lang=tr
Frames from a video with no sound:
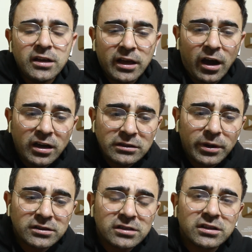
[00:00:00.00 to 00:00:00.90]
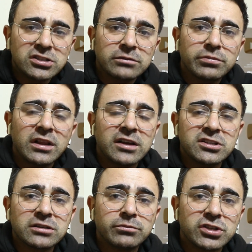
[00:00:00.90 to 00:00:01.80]
E, aynı mantıkta
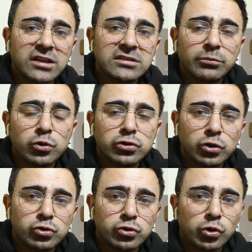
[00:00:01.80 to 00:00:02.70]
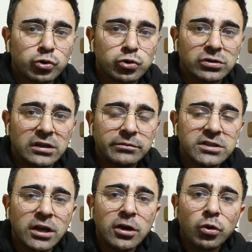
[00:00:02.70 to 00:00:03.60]
çıkmay çıkmayacaksa boşuna çözüyor çocuklarımız.